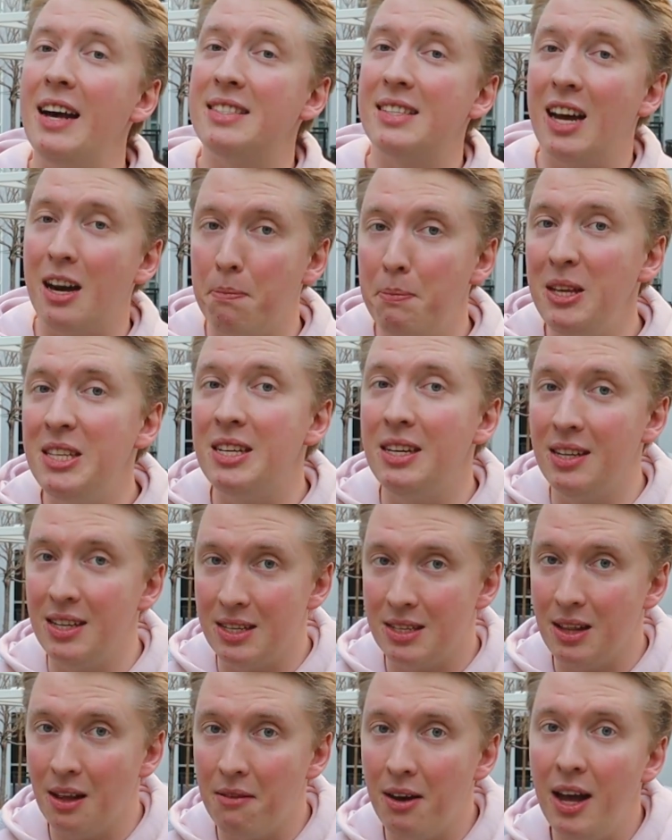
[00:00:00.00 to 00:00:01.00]

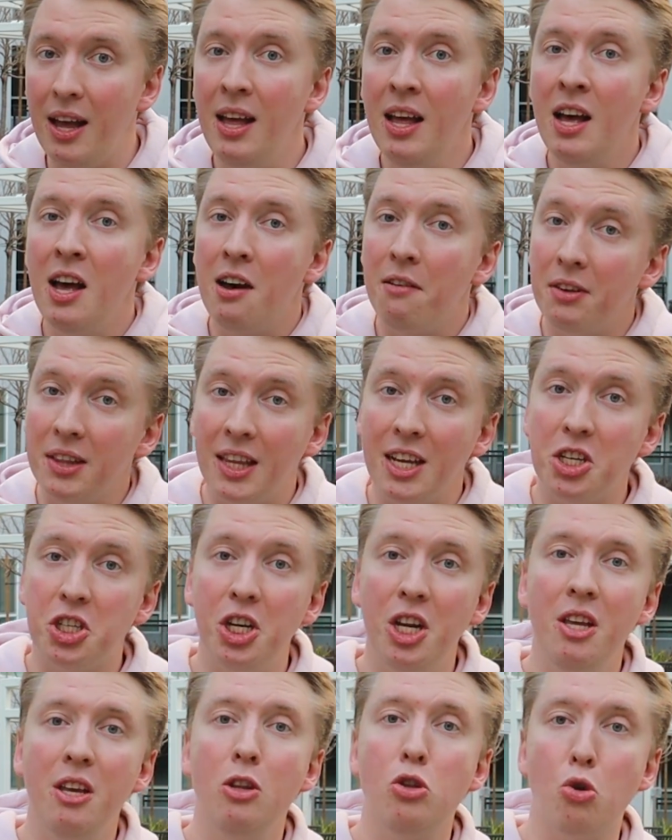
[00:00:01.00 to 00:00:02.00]
оскорбительные слова в
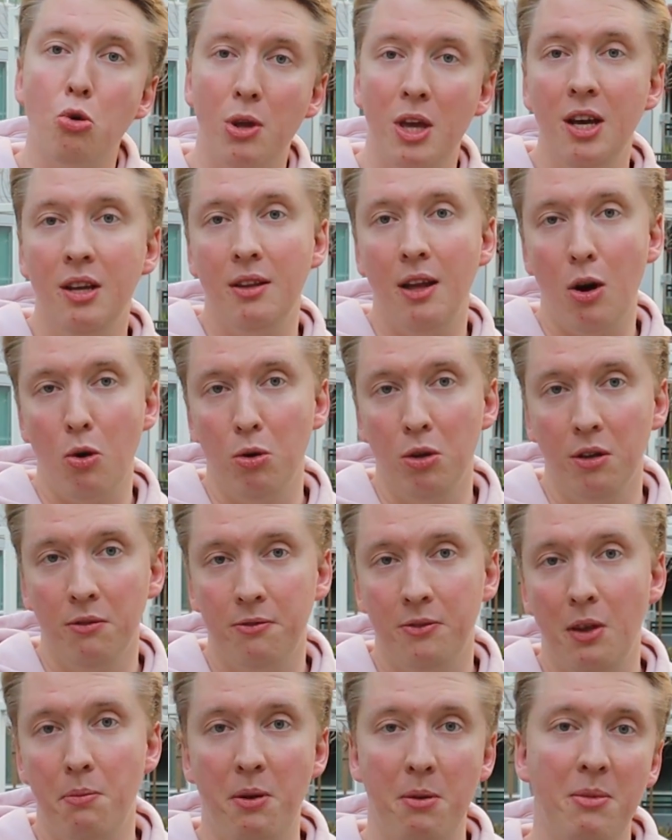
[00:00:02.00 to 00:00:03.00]
отношении других народов.
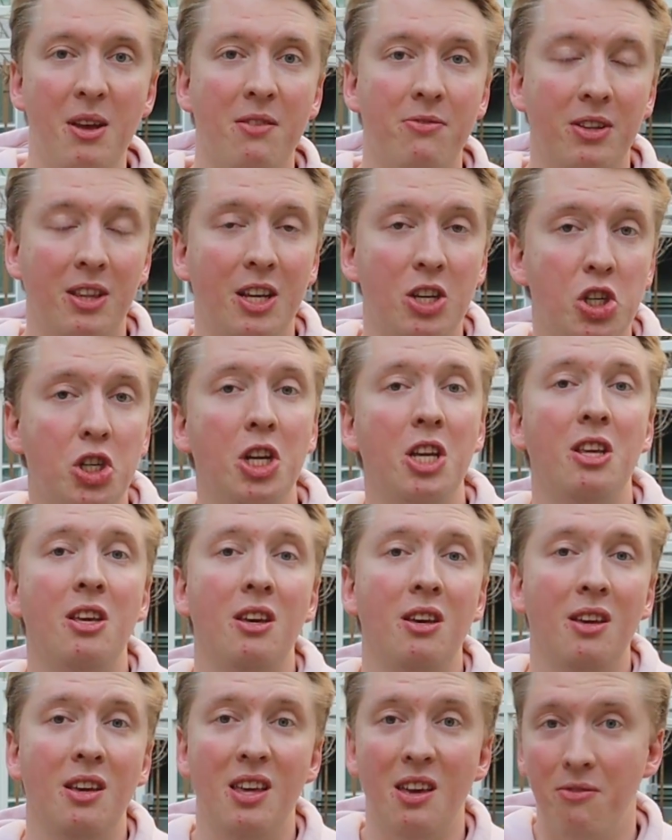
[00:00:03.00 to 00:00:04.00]
Например, в
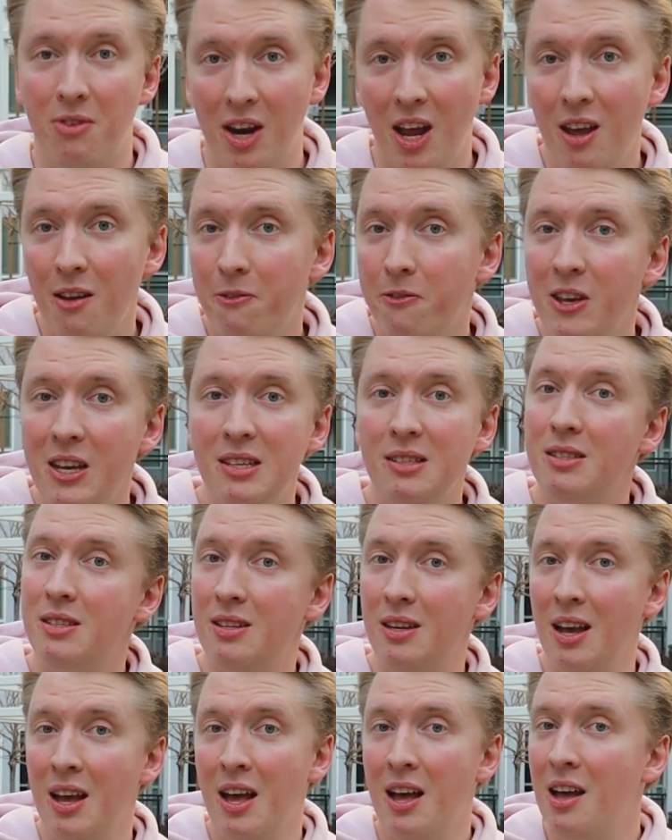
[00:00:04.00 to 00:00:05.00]
отношении евреев
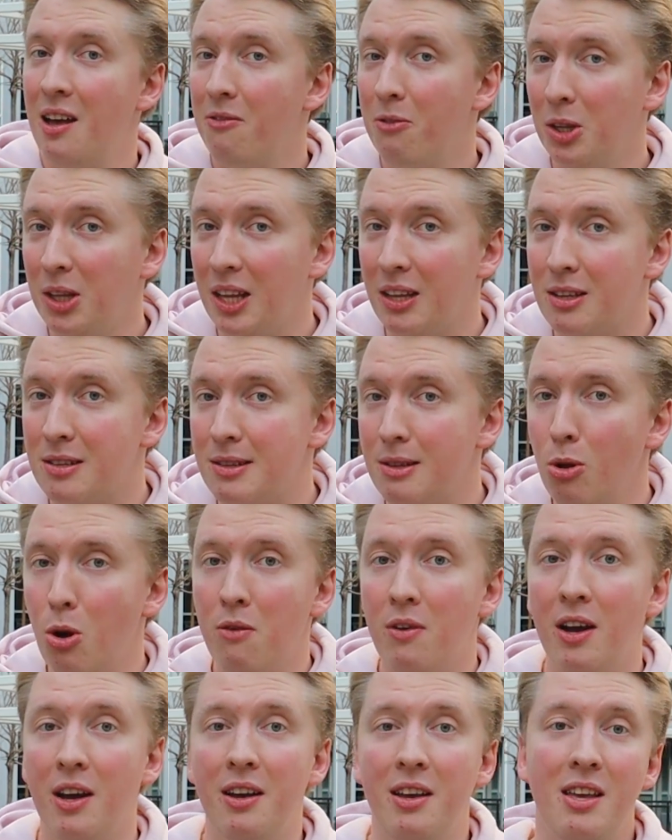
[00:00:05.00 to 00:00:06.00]
есть вот это
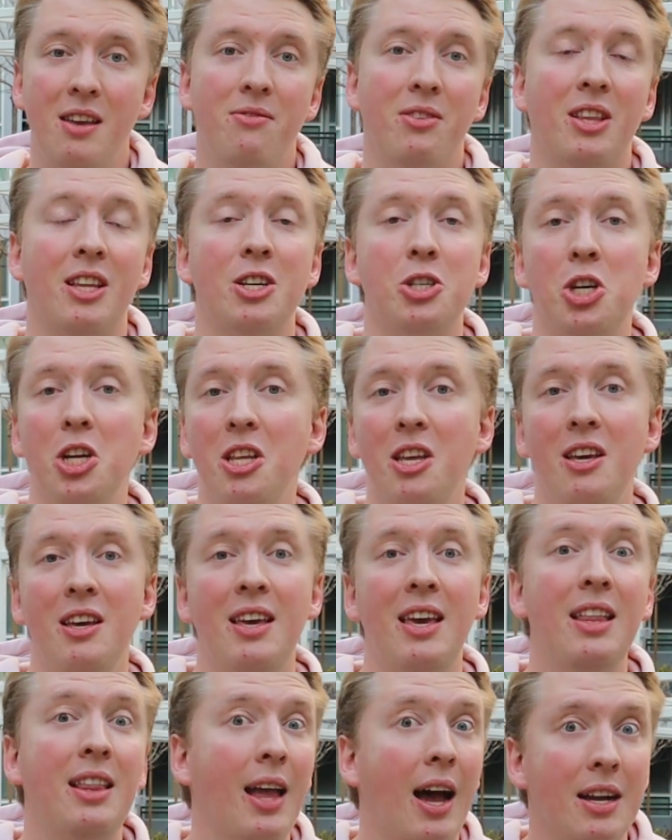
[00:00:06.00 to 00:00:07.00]
слово, и в
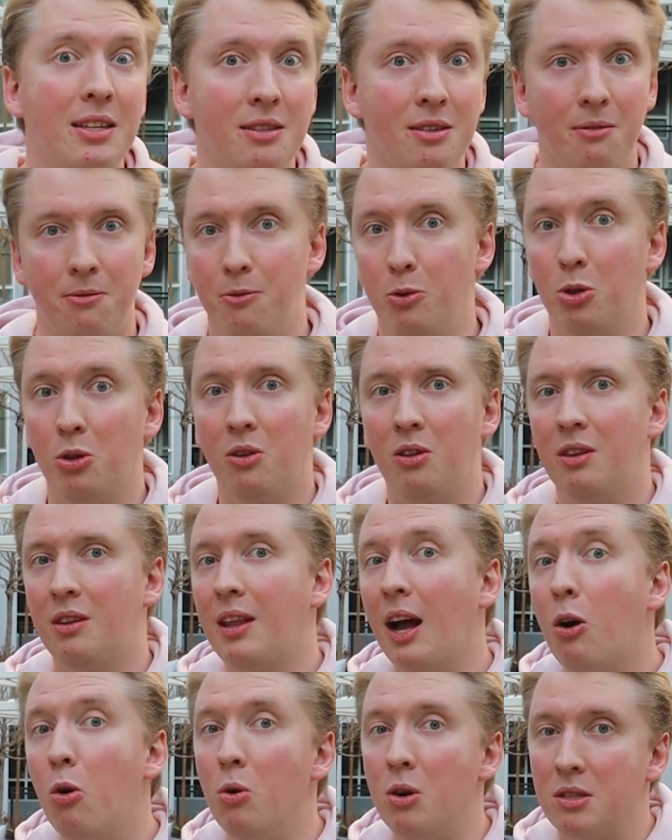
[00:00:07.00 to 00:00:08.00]
отношении китайцев, вот
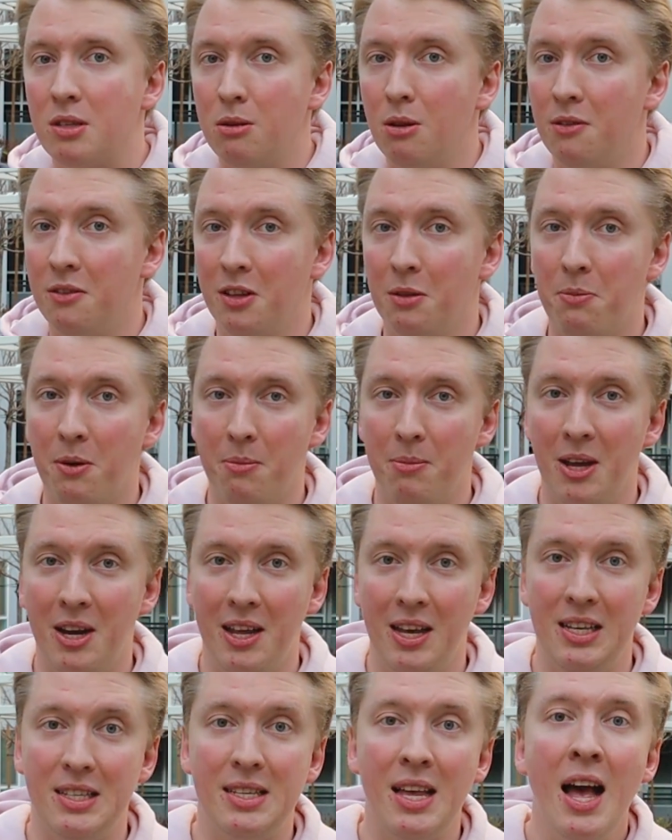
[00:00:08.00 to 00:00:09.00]
такое слово,
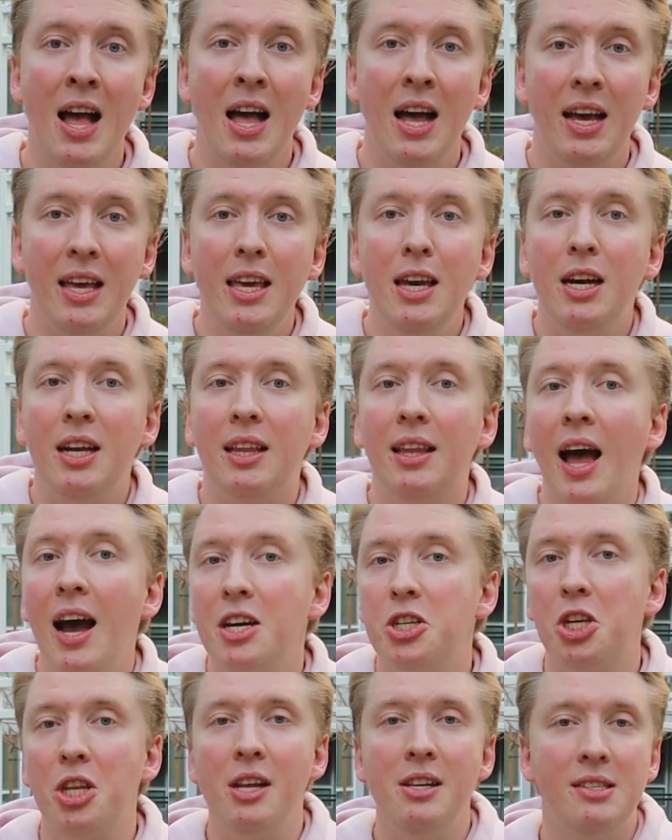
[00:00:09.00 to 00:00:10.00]
например, есть. Их
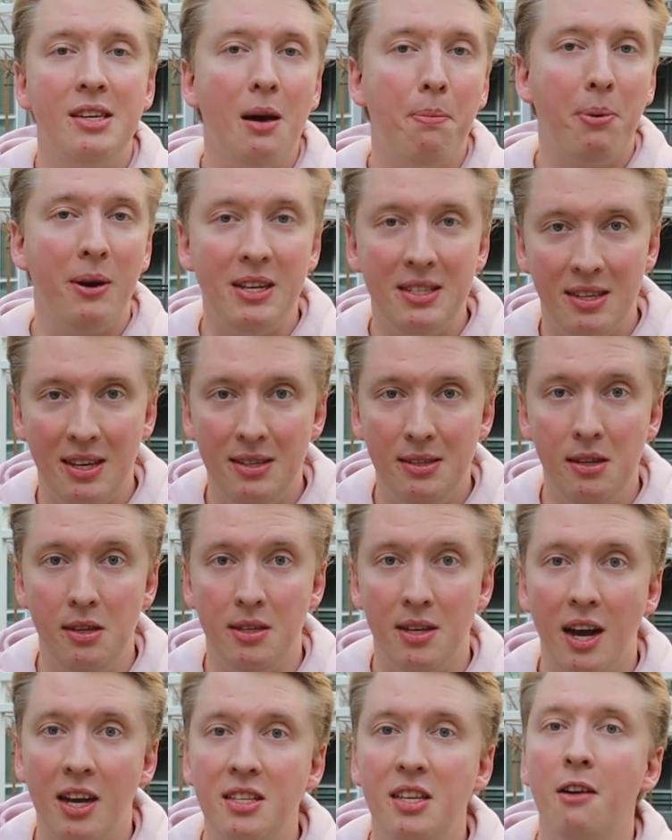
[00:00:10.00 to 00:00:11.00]
также нельзя
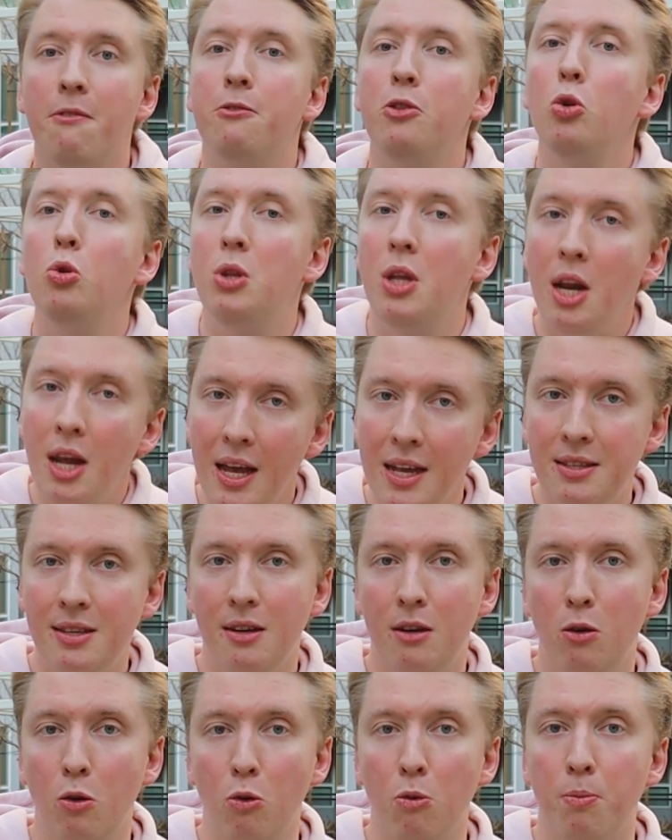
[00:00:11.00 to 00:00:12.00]
произносить, хотя внутри
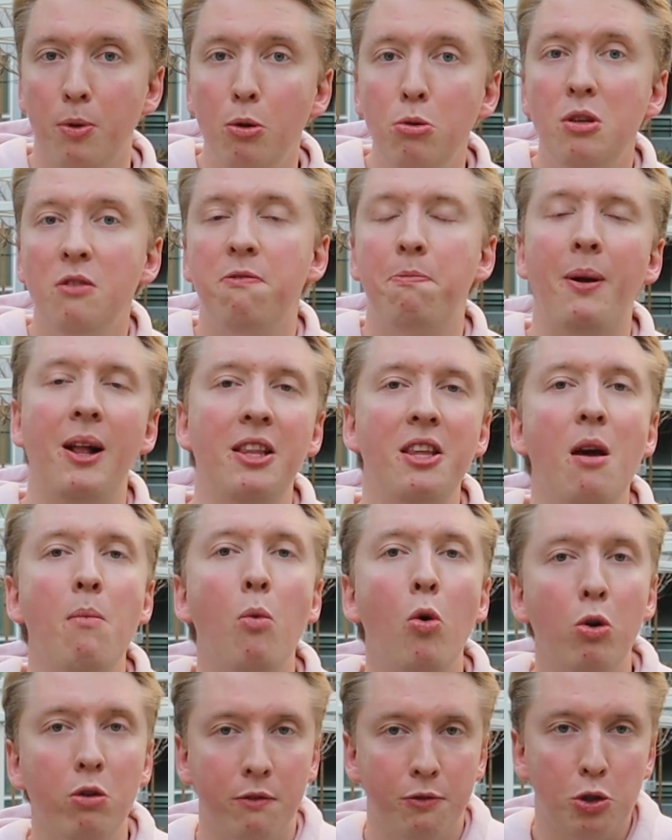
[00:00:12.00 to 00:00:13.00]
этих групп люди вполне
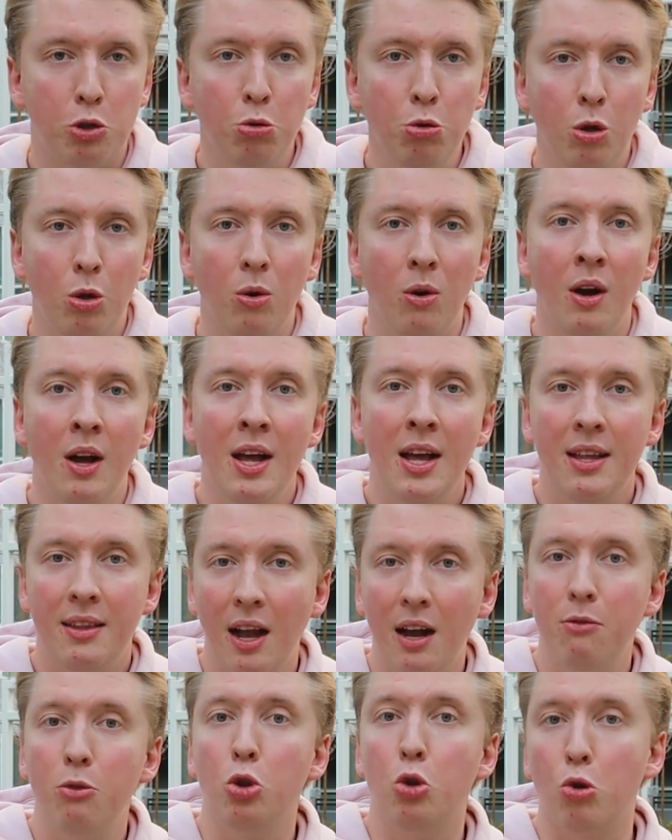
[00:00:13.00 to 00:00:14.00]
могут в шутку
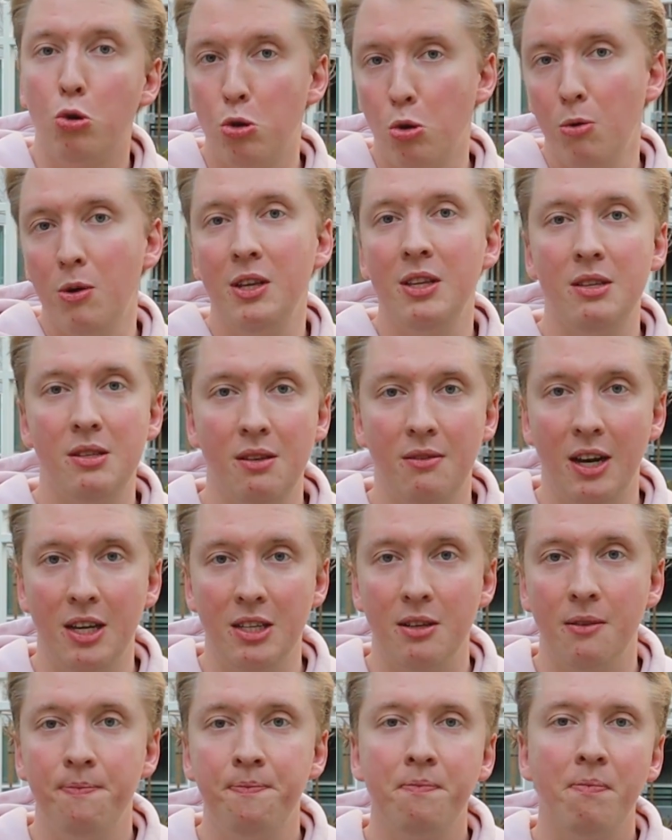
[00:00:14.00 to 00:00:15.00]
так вот друг друга называть.